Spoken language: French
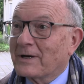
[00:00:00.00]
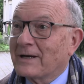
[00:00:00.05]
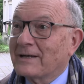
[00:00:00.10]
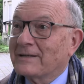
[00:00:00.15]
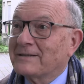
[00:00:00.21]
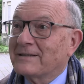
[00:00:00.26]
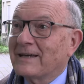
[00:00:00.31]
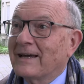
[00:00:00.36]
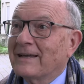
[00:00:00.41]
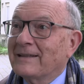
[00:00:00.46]

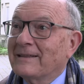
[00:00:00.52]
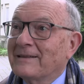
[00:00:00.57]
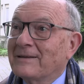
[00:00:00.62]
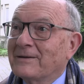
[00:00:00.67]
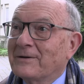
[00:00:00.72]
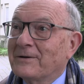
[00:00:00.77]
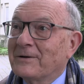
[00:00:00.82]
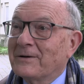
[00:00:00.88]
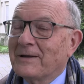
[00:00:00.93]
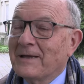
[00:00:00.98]
chrétienne,
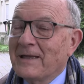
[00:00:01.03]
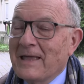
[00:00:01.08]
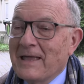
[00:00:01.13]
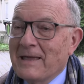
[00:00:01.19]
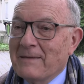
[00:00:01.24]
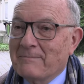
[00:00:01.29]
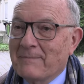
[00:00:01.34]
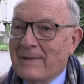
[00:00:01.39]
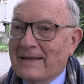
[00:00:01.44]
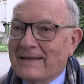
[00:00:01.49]
euh,
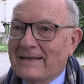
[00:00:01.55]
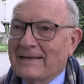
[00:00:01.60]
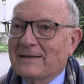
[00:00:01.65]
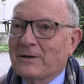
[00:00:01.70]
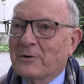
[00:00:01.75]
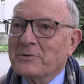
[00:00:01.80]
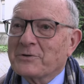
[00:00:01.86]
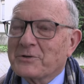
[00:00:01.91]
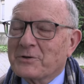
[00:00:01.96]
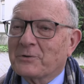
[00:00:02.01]
mais qui
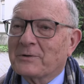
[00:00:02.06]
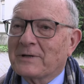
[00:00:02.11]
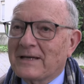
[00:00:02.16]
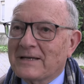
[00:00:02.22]
dans son